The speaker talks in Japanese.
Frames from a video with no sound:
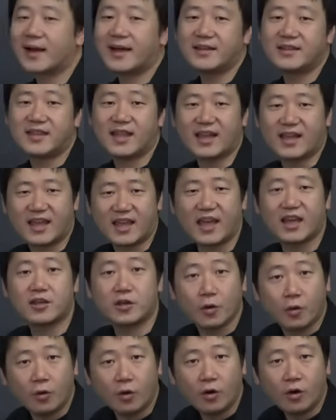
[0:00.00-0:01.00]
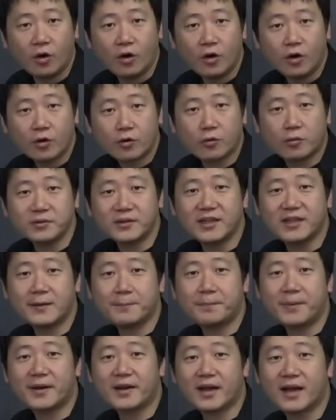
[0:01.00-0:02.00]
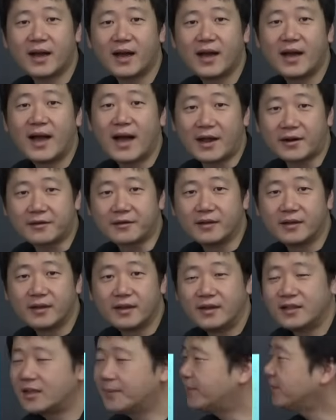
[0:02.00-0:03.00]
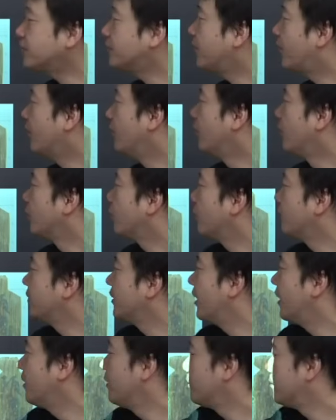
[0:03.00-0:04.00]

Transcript: 書いて外京、こんな出っ張りがある。まずはこんな